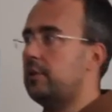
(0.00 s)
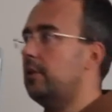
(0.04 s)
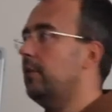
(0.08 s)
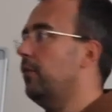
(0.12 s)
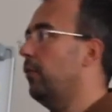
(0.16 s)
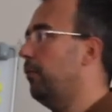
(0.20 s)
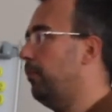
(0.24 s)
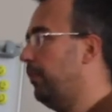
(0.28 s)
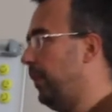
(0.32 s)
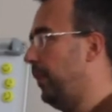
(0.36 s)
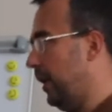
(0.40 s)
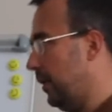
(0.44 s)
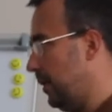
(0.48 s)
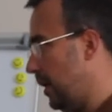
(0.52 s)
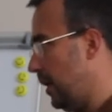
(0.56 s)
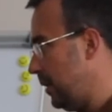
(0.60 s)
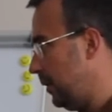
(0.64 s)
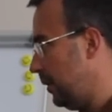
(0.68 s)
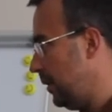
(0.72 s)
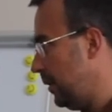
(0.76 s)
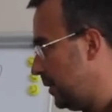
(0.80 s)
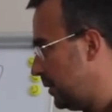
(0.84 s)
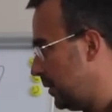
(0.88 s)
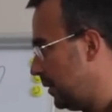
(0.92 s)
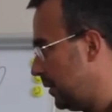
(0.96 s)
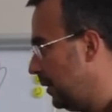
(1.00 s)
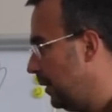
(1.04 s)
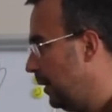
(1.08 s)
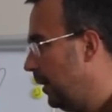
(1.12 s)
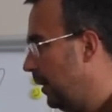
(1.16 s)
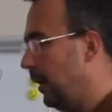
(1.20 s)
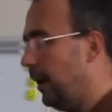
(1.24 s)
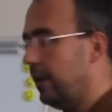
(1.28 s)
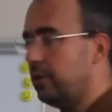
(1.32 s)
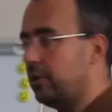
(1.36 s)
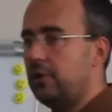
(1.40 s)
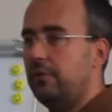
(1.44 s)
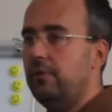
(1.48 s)
слово прегнантность,
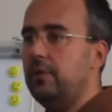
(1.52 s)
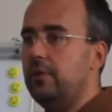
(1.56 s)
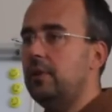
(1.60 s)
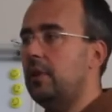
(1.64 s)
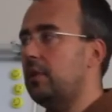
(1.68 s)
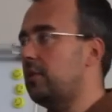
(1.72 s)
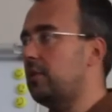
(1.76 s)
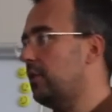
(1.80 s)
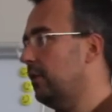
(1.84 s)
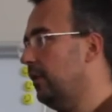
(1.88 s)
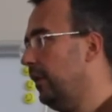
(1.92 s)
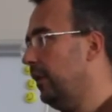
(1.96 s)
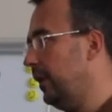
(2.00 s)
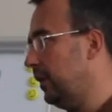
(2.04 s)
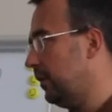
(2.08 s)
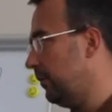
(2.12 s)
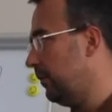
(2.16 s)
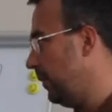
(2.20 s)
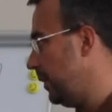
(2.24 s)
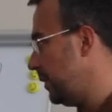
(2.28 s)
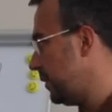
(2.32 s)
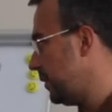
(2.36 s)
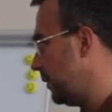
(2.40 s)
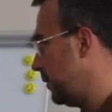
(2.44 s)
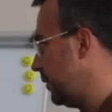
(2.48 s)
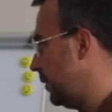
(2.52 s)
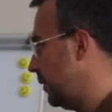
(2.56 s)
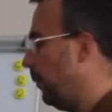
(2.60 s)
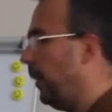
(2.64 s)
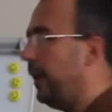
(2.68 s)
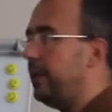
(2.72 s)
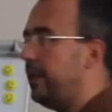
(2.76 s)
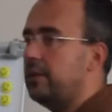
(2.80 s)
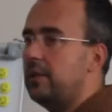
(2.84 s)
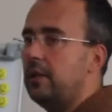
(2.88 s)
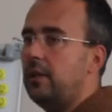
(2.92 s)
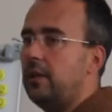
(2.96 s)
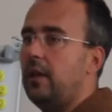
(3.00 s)
очевидно, отсылает вас к
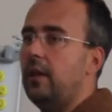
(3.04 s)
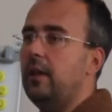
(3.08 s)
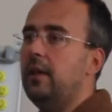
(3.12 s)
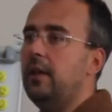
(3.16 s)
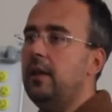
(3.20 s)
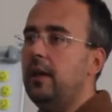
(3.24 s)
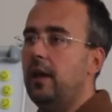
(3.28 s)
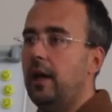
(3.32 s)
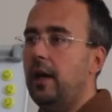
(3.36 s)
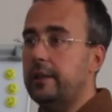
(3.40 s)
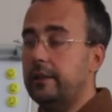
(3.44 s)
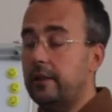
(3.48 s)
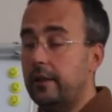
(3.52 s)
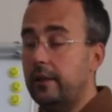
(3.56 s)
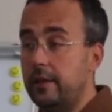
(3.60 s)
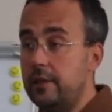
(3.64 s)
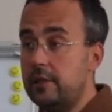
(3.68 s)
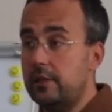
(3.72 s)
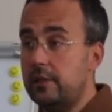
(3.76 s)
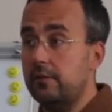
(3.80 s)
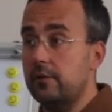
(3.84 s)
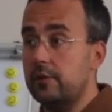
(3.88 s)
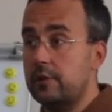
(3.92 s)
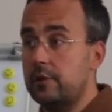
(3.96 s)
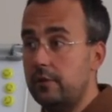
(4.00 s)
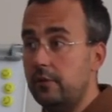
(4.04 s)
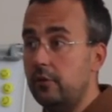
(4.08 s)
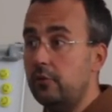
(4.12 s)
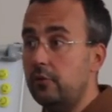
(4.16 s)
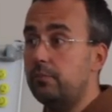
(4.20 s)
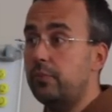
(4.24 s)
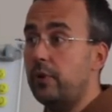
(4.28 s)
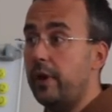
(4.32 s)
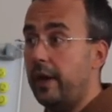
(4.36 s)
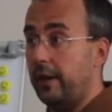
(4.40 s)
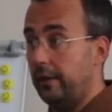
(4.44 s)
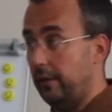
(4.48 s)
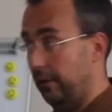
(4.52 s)
семантике английского слова
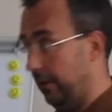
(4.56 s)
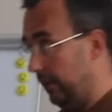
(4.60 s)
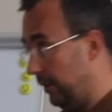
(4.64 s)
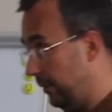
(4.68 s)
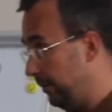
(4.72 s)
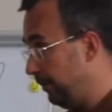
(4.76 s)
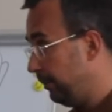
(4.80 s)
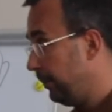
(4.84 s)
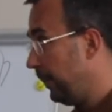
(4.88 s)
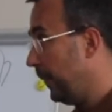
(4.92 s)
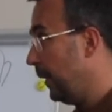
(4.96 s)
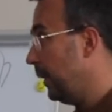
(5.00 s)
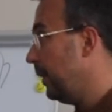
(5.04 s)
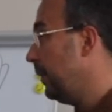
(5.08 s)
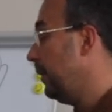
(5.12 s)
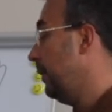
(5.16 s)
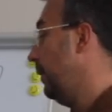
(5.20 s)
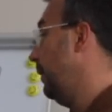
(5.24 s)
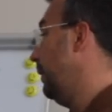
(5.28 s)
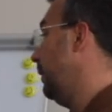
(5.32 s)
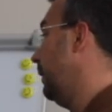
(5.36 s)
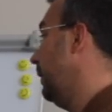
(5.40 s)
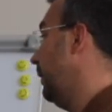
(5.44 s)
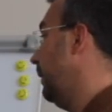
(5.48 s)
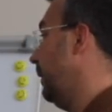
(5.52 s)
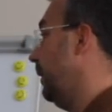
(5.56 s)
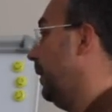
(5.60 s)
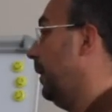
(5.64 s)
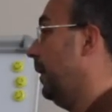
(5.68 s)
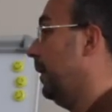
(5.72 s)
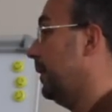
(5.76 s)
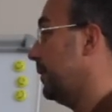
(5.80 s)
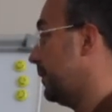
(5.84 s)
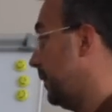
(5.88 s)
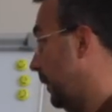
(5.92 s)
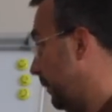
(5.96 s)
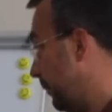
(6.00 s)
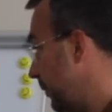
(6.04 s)
pregnant,
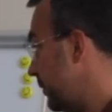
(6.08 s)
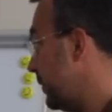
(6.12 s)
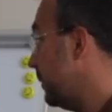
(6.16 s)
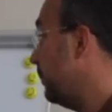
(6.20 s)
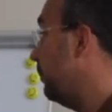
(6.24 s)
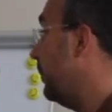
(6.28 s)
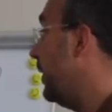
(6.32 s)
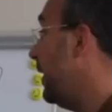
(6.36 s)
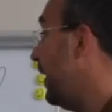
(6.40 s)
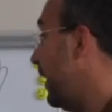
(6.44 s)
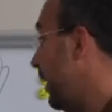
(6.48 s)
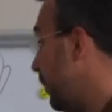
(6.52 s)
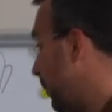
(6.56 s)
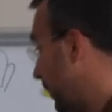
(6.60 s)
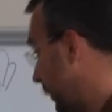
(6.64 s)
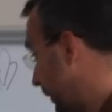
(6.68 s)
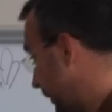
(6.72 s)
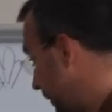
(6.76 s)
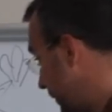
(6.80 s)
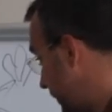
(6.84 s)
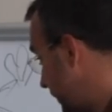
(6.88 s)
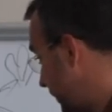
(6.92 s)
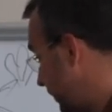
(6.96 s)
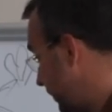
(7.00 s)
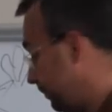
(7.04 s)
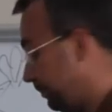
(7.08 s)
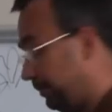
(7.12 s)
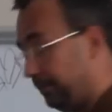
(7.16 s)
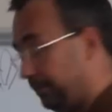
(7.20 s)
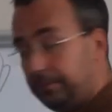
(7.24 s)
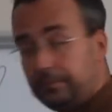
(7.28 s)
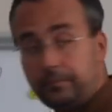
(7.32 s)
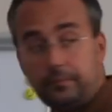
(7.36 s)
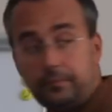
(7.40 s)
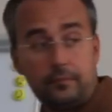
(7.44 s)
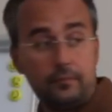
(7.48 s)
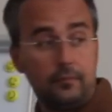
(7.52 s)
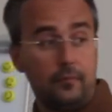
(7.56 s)
а, соответственно, беременность
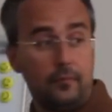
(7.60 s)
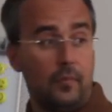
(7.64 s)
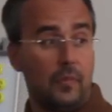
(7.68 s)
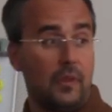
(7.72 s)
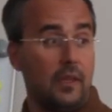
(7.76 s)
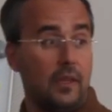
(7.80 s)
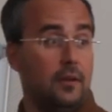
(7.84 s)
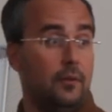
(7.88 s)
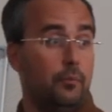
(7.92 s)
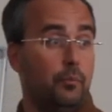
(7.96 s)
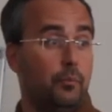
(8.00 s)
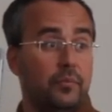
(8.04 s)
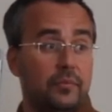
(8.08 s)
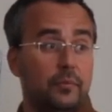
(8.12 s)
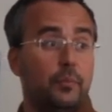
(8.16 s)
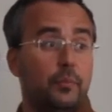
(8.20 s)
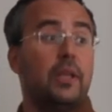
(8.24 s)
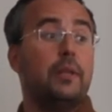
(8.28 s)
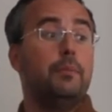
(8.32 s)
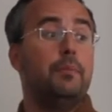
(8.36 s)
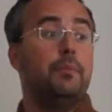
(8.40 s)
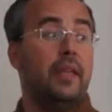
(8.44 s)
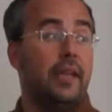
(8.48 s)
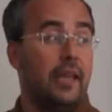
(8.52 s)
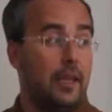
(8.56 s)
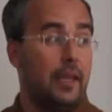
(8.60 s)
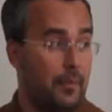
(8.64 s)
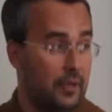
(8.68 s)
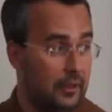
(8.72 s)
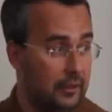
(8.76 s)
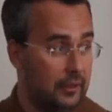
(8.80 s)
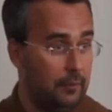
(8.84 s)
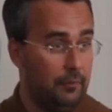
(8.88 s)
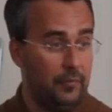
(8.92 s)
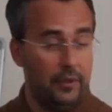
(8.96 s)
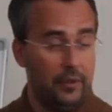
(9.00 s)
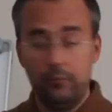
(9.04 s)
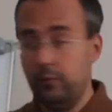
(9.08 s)
быть
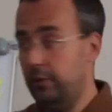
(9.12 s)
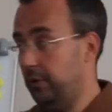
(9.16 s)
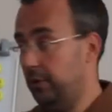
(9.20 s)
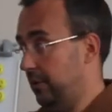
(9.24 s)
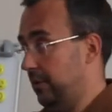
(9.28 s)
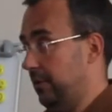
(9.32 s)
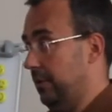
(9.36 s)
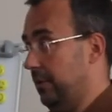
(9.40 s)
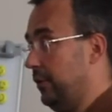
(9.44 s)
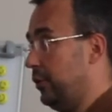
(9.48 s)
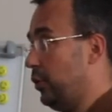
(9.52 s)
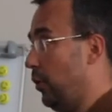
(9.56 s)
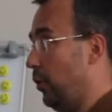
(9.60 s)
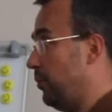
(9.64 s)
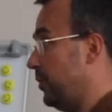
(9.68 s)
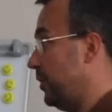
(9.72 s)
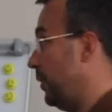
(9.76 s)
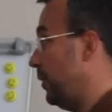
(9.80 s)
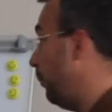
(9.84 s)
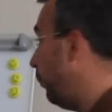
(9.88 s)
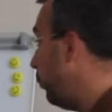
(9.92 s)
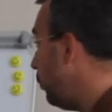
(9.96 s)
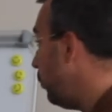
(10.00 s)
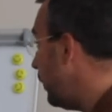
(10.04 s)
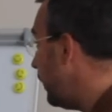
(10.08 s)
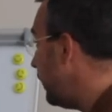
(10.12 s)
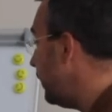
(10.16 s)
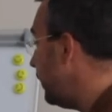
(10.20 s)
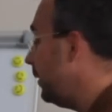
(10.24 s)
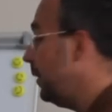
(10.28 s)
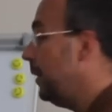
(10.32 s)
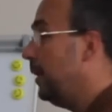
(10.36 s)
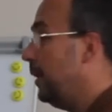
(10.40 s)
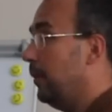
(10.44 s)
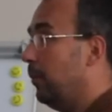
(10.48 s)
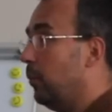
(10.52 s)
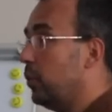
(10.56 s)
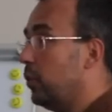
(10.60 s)
беременным. И вот, э, собственно, поле
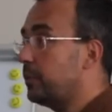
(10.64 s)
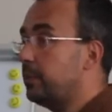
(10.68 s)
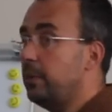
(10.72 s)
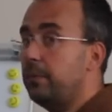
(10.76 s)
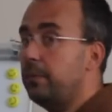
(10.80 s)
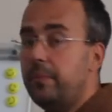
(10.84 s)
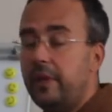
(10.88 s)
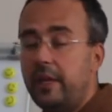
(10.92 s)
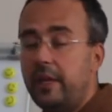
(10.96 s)
может быть